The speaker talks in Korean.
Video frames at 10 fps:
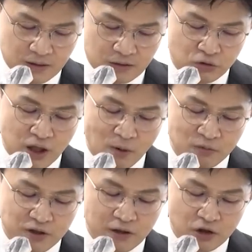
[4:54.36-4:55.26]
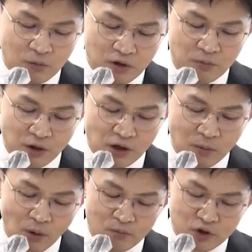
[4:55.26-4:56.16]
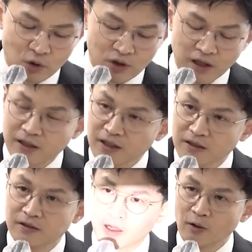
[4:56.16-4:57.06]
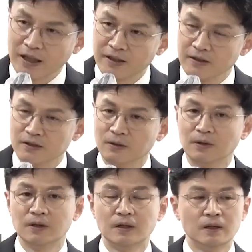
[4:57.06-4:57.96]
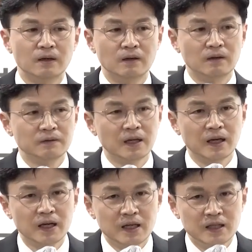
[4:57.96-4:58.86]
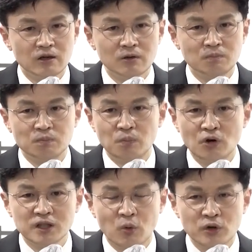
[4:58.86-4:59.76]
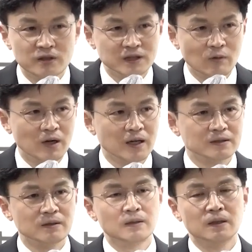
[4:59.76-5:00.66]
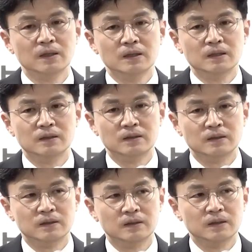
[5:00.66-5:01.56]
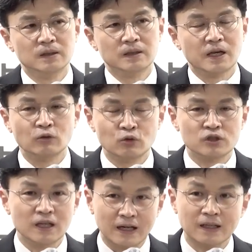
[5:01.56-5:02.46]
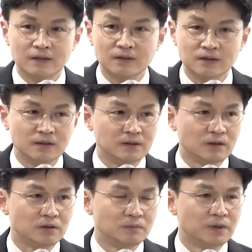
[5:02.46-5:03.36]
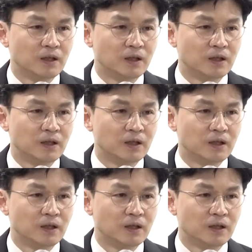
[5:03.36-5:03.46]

중대범죄자는 처벌을 면하고 범죄로 인한 이익을 그래도 갖겠죠. 근데 이걸 뻔히 보이는 상황에서 개선 조치를 안 하는 것은 저는